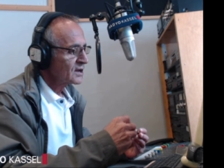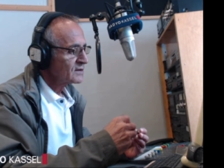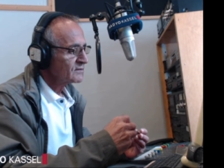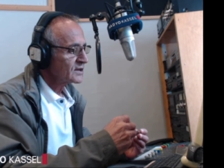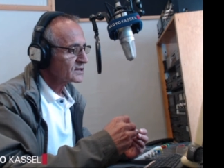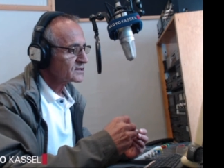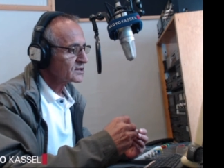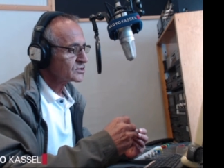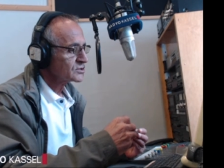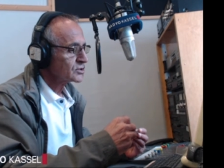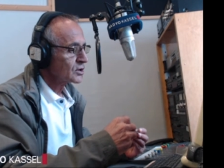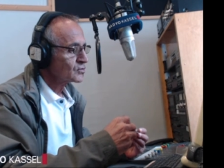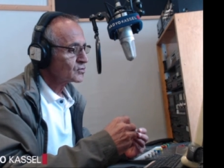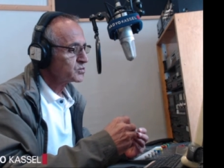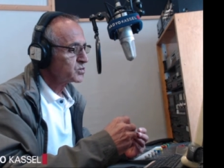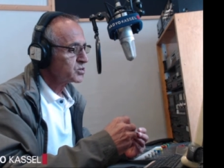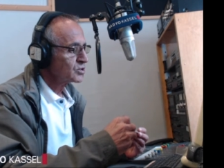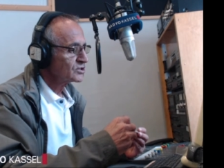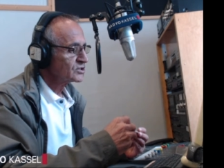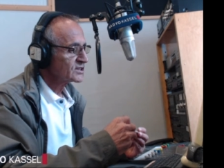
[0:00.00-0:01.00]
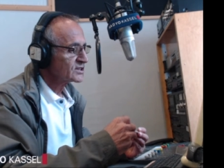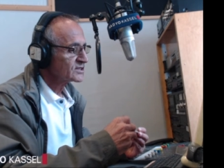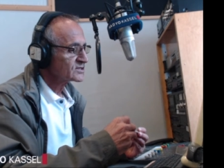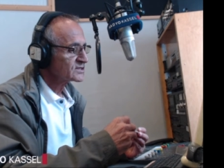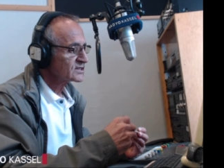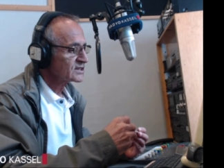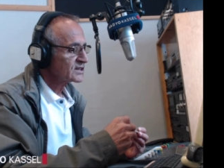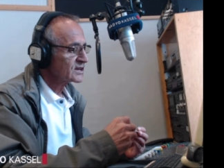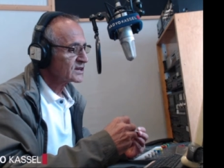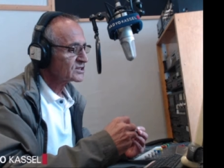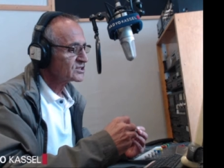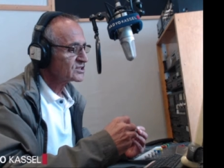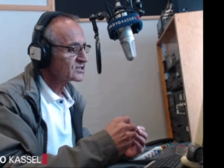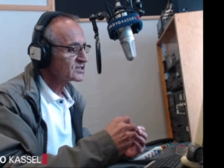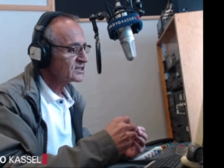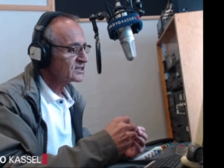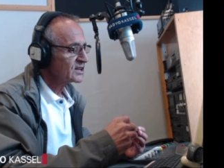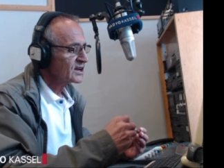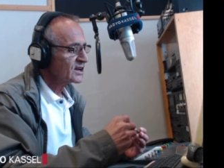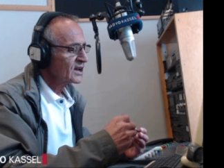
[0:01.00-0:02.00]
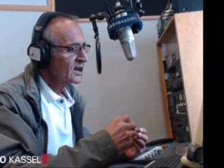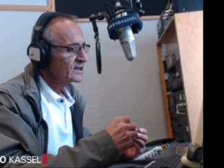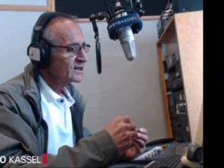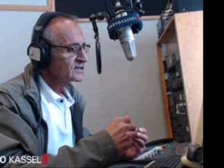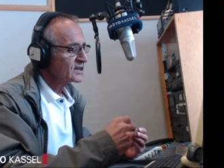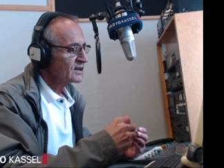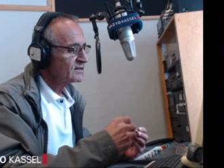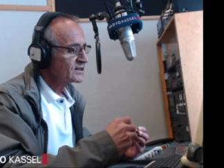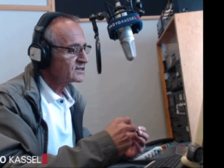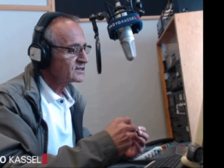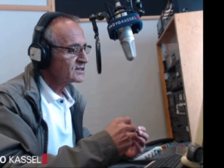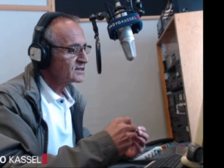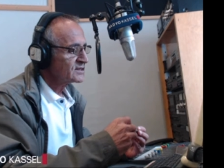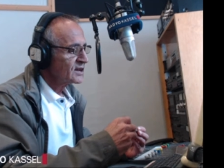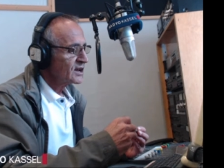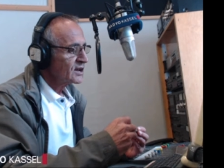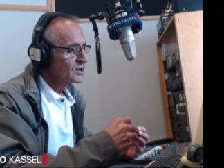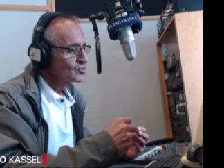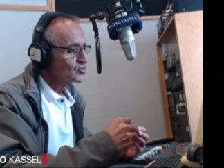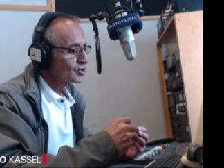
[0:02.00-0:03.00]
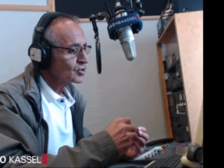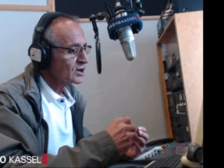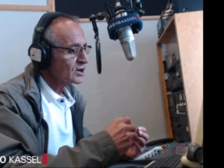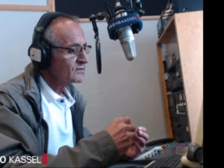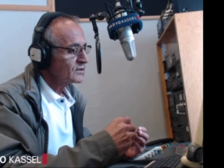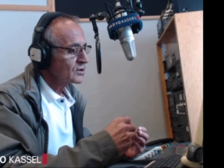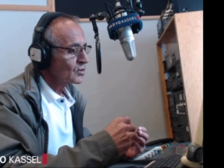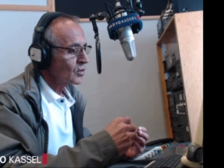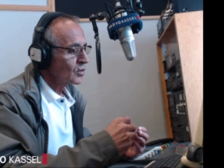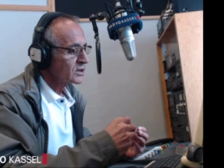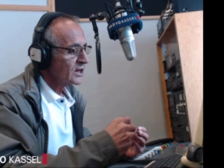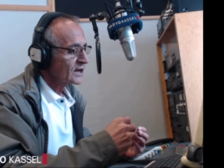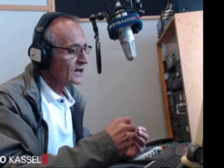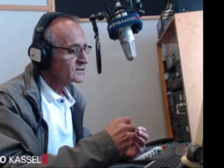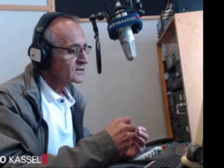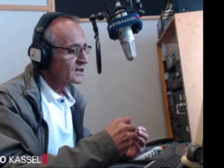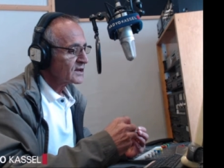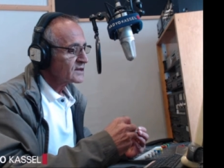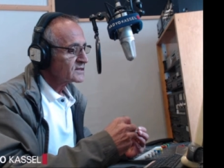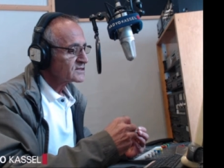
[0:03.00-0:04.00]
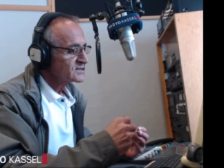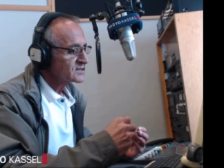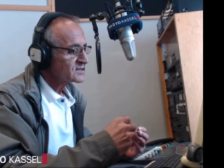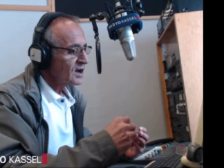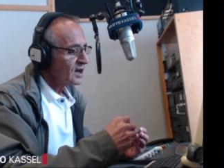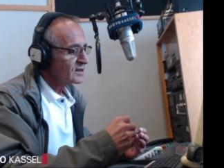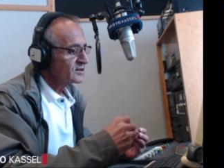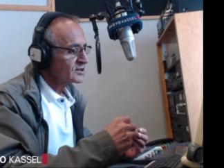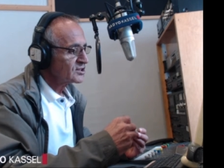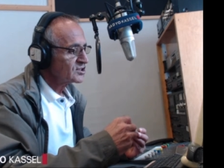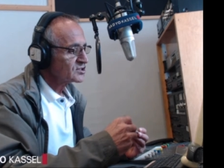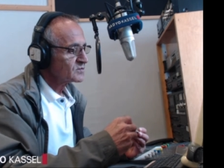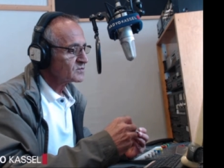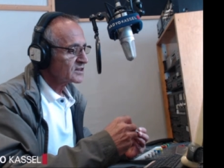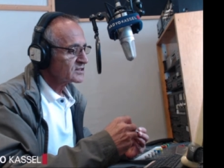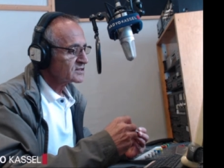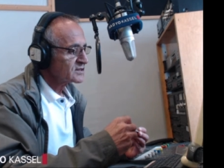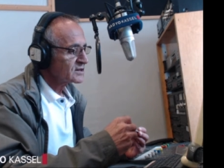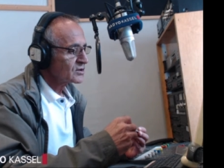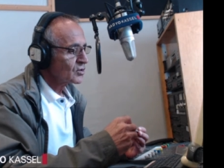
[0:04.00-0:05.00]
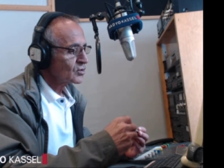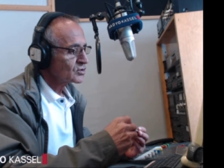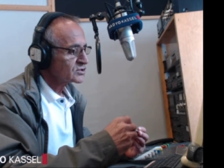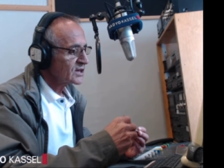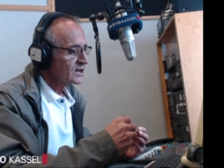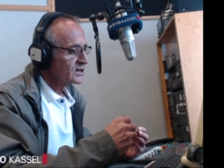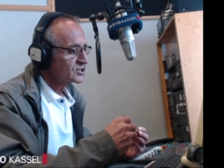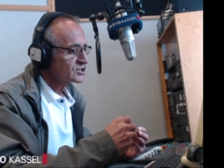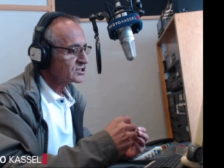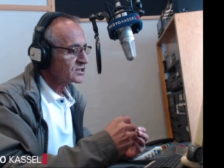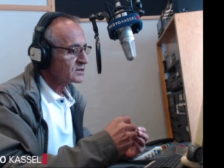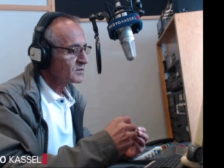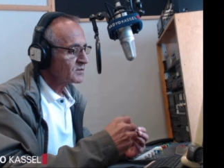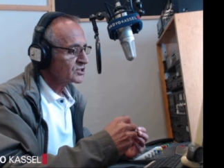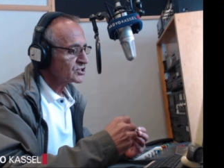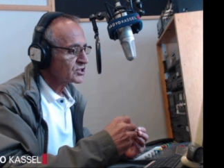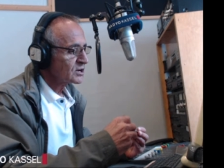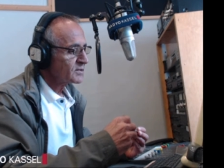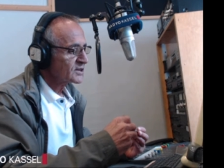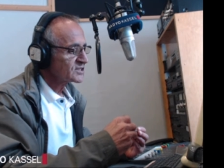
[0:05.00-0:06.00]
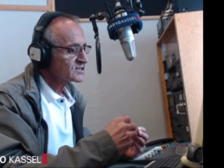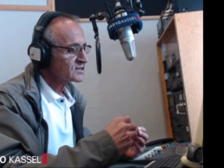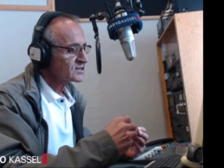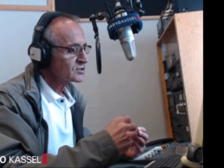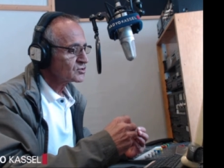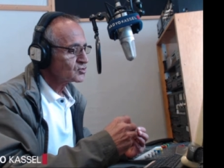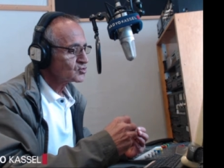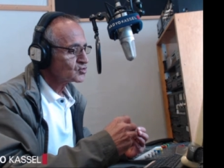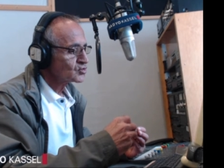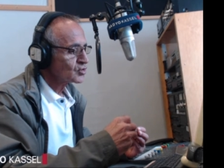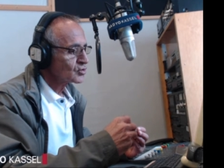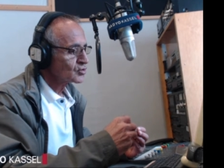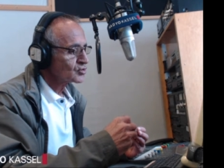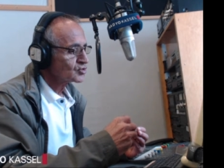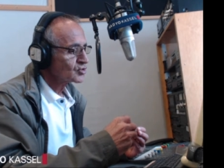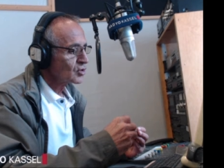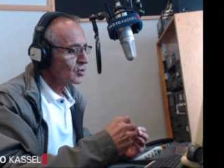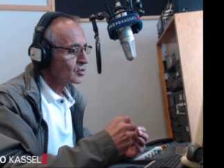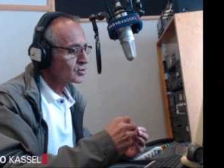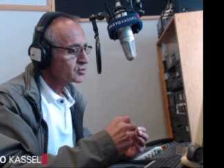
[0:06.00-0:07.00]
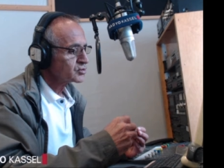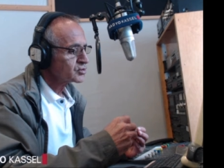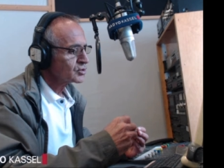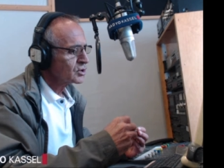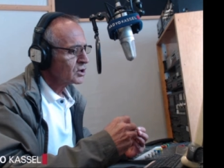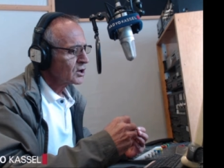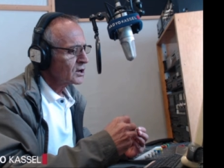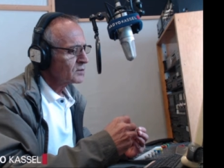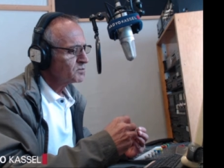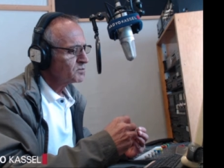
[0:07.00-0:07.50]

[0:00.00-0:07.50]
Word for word: ve tasarruf politikası gerekçesiyle devletin görevi olan sağlık hizmetlerini özelleştirme çabasının sonucu olduğu